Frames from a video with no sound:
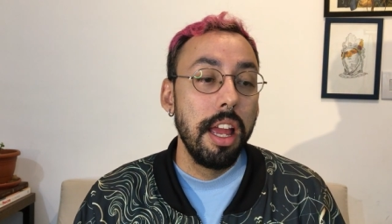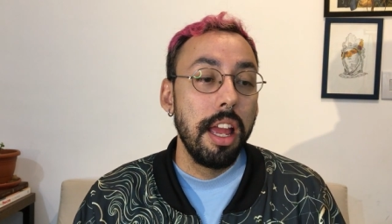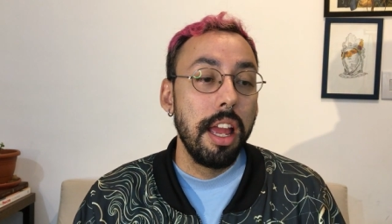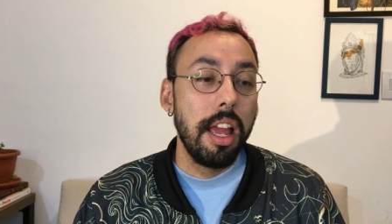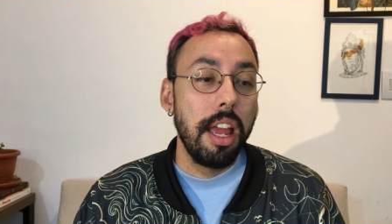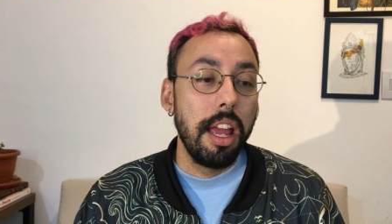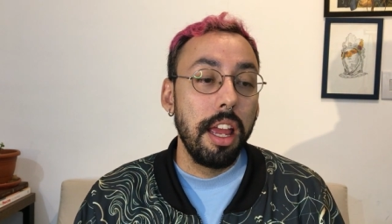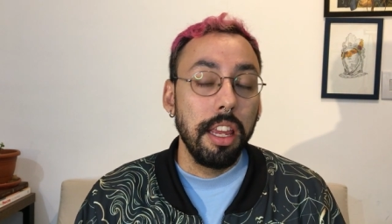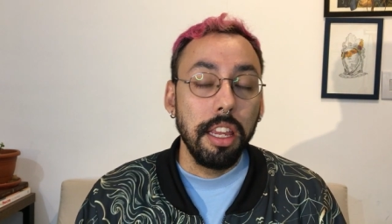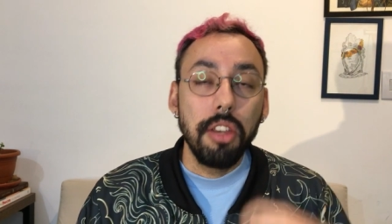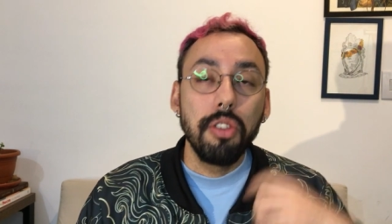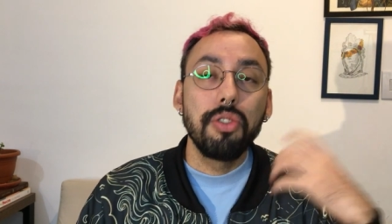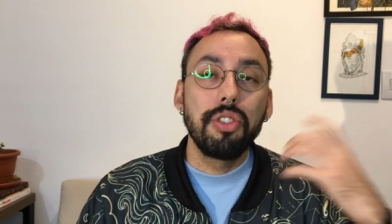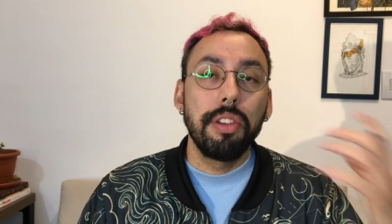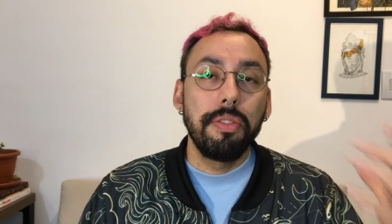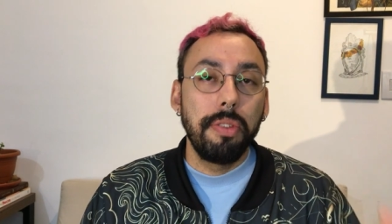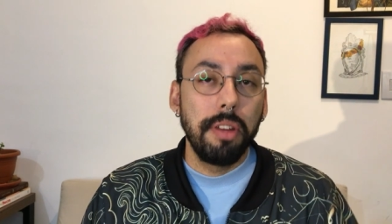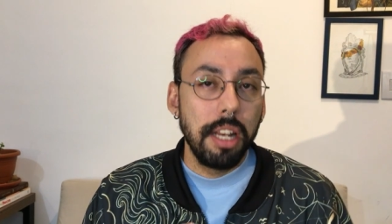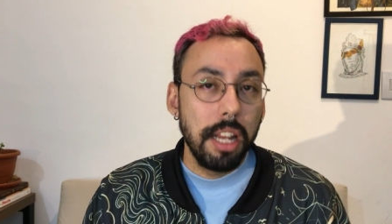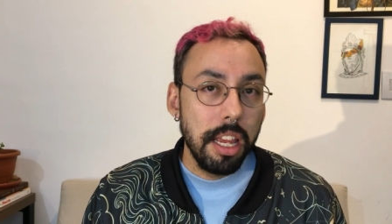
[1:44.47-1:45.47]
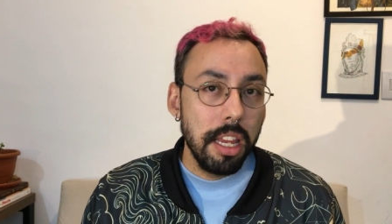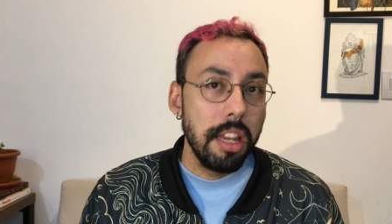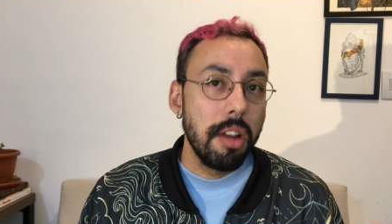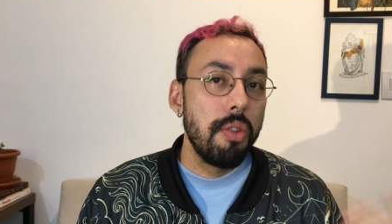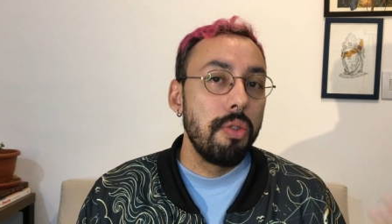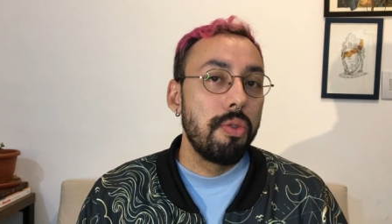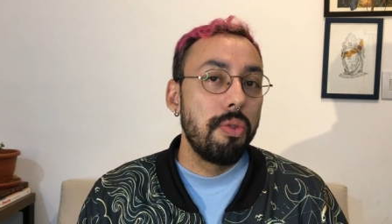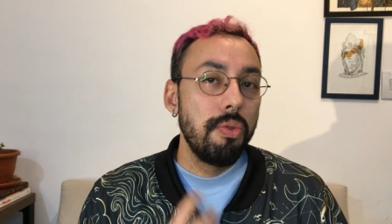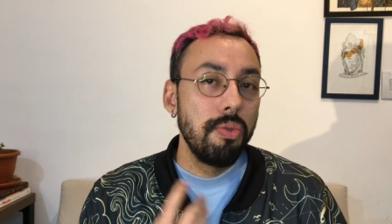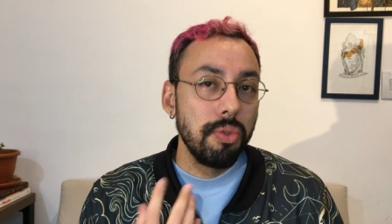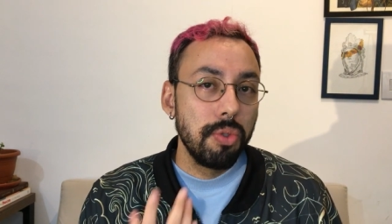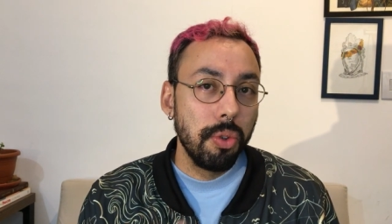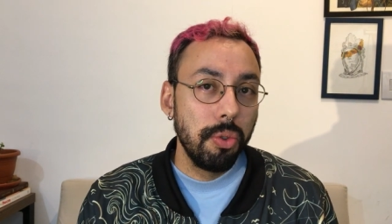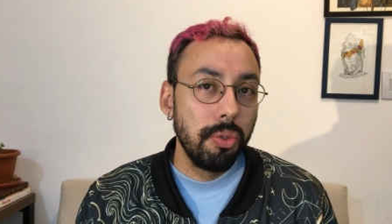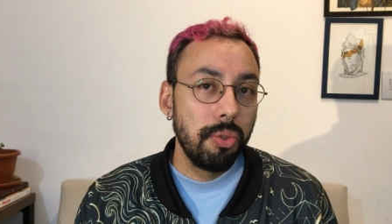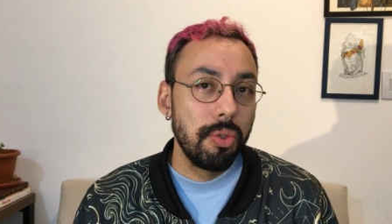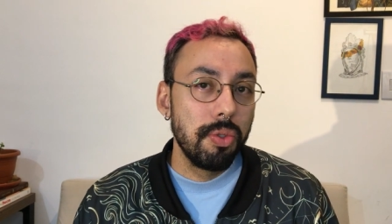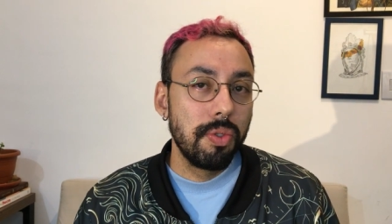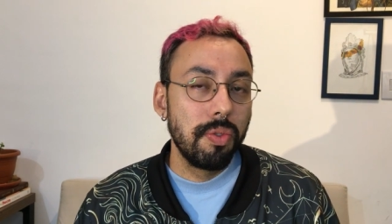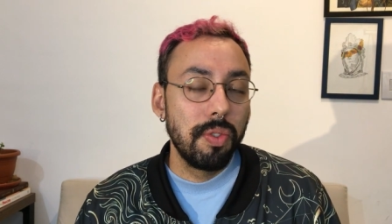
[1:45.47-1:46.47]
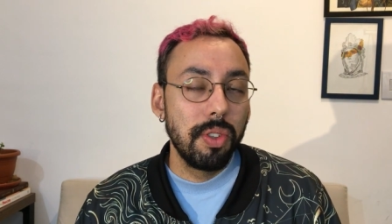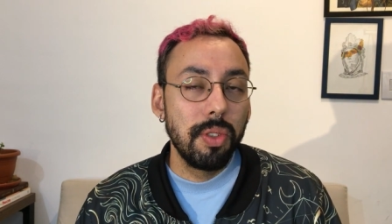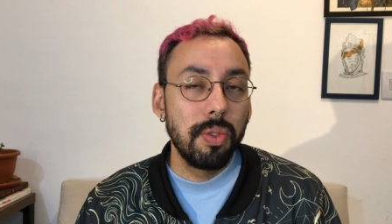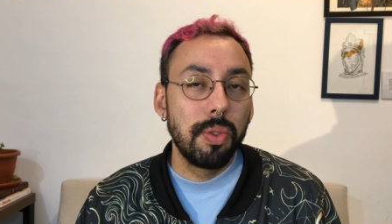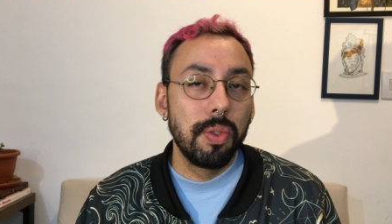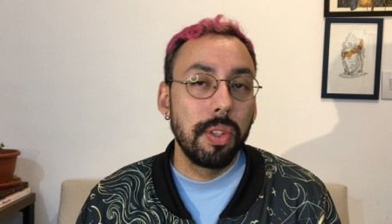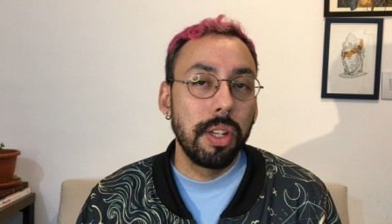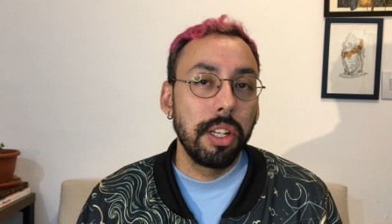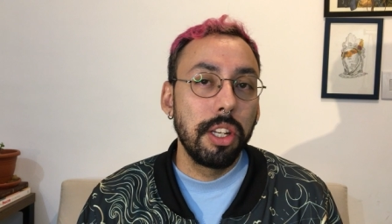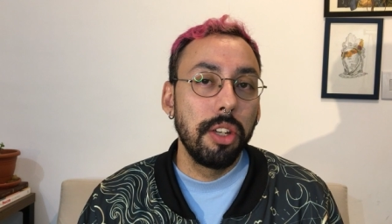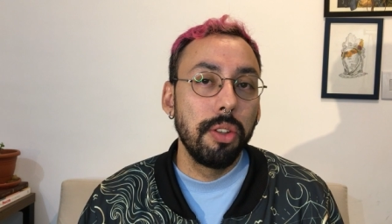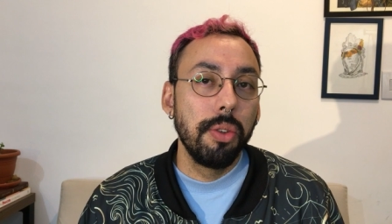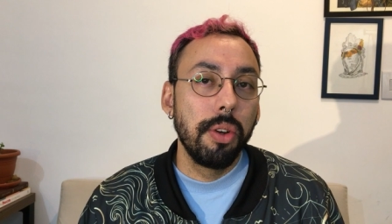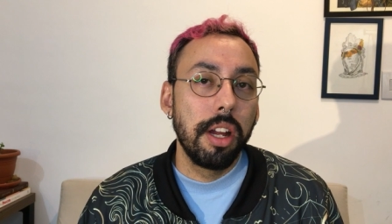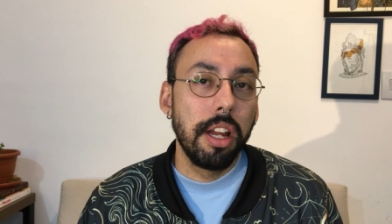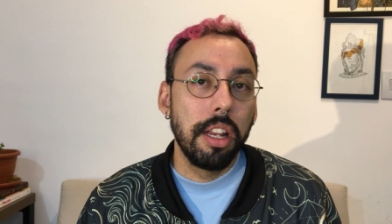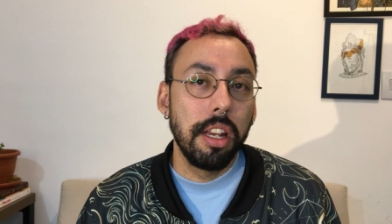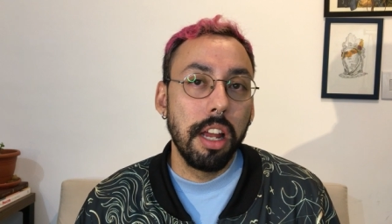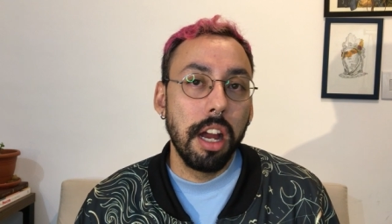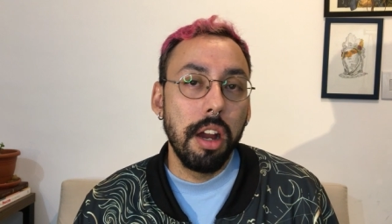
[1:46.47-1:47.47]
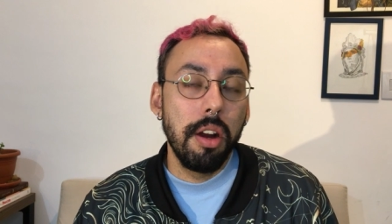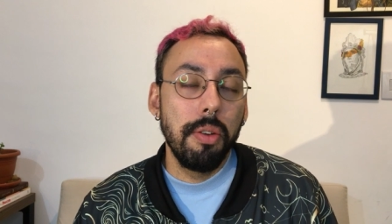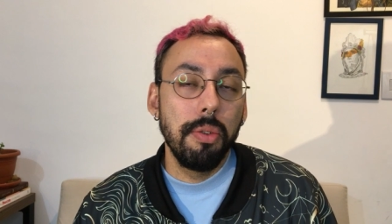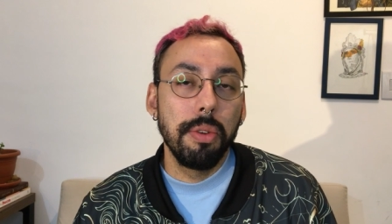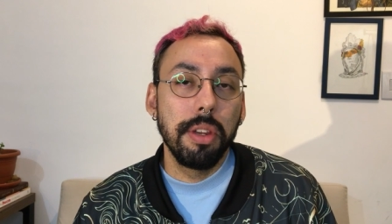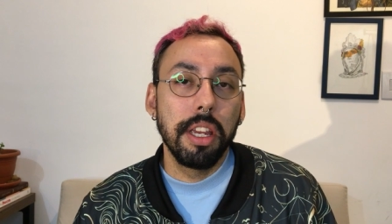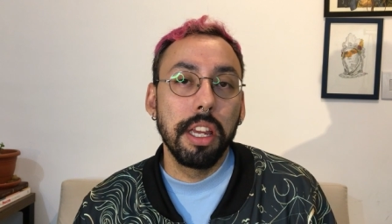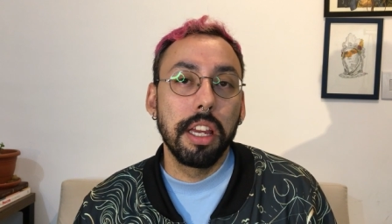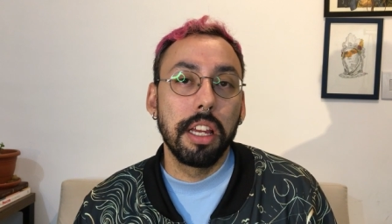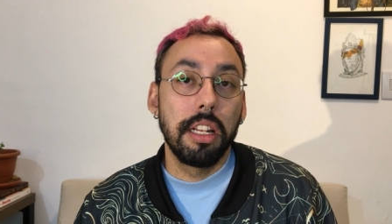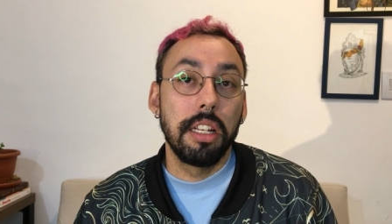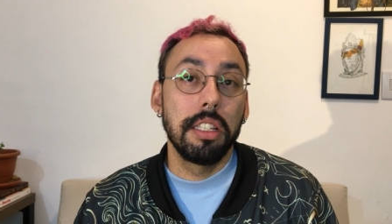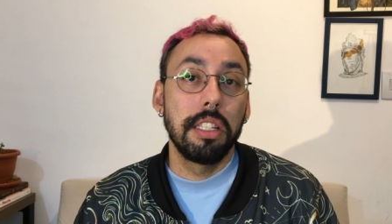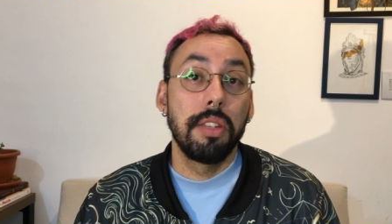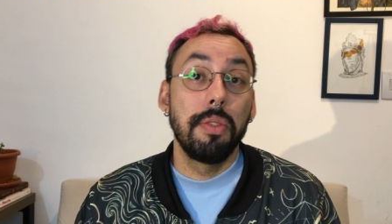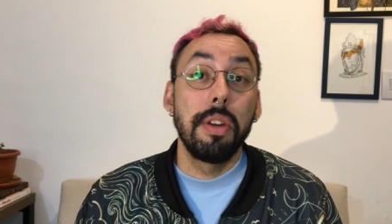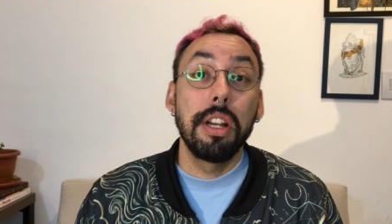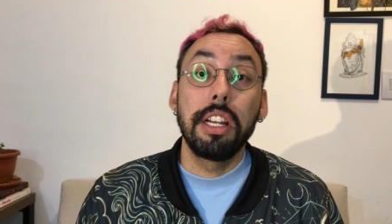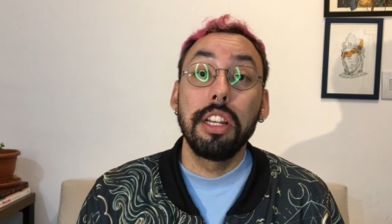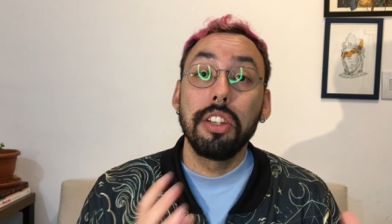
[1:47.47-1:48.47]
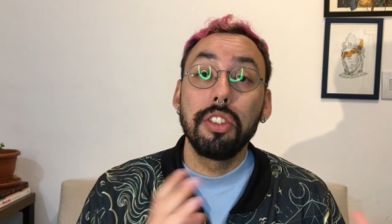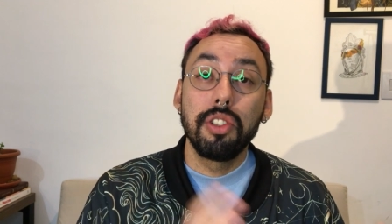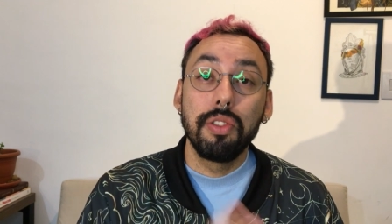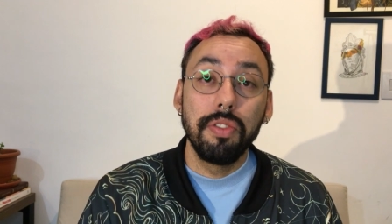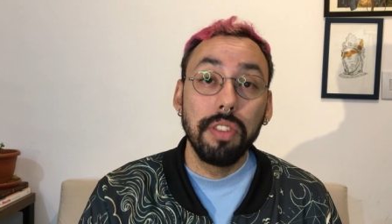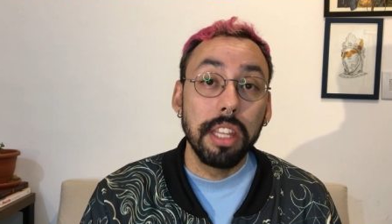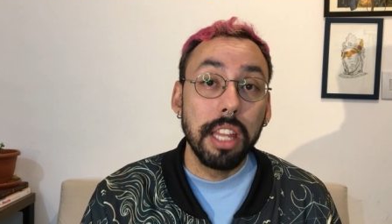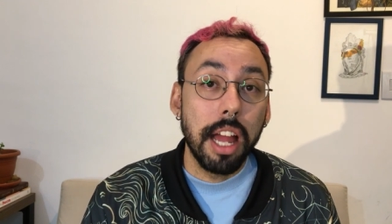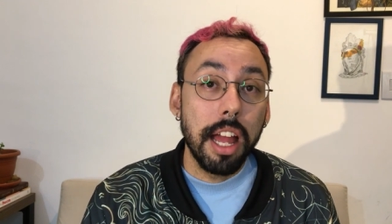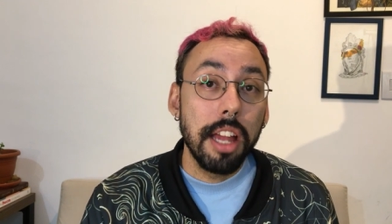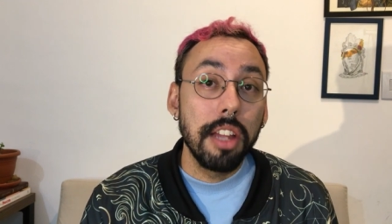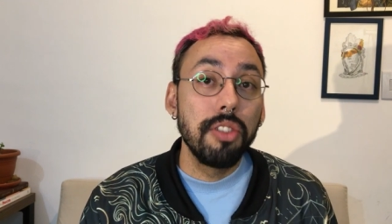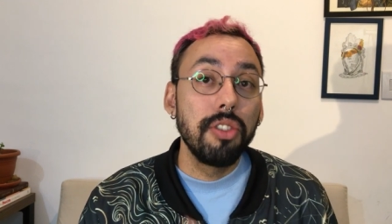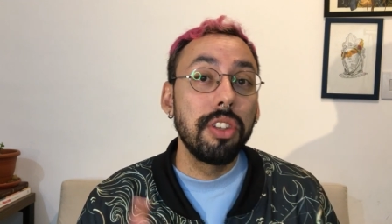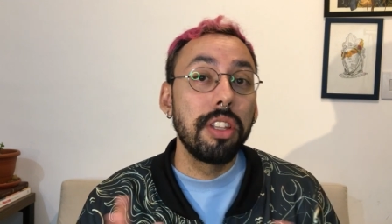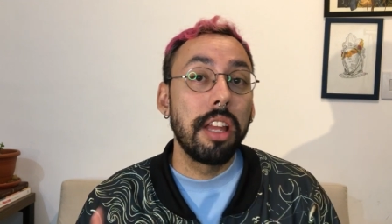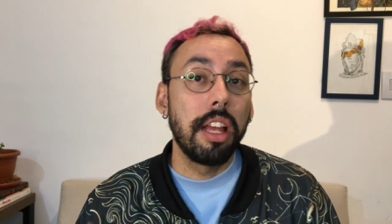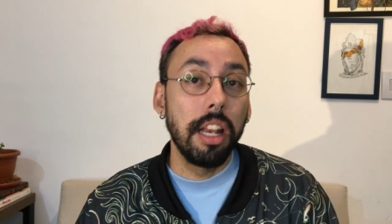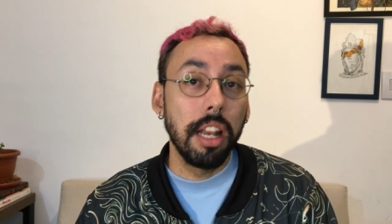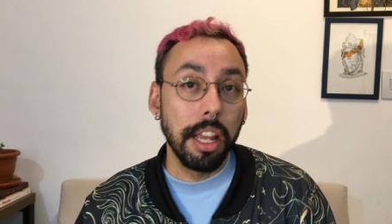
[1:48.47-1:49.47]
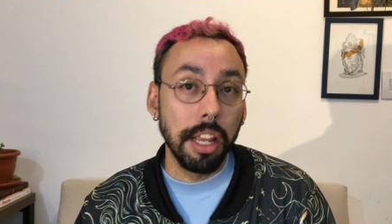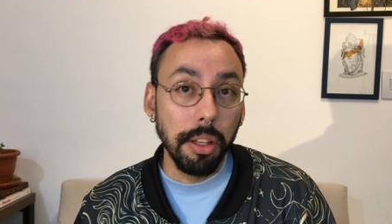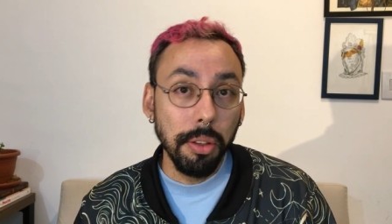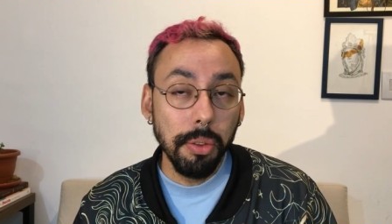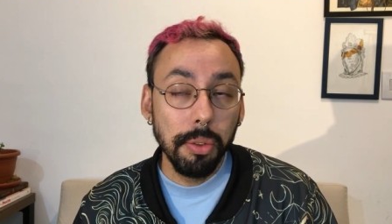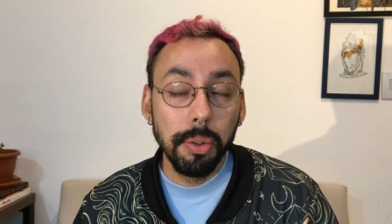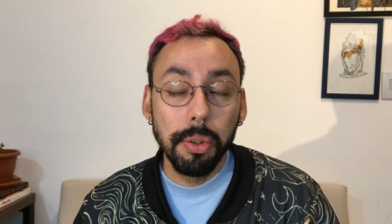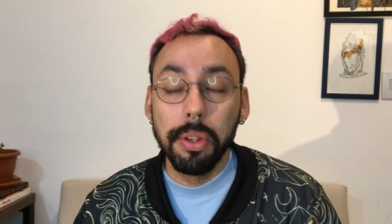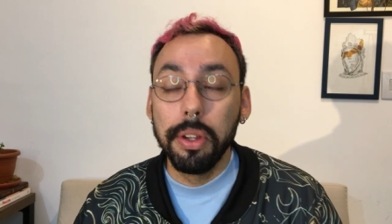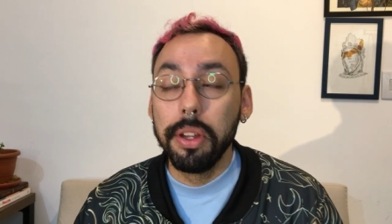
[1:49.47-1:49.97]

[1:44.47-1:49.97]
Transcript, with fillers: É, e eu já falei em alguns outros vídeos aqui do canal em relação à criatividade e talento,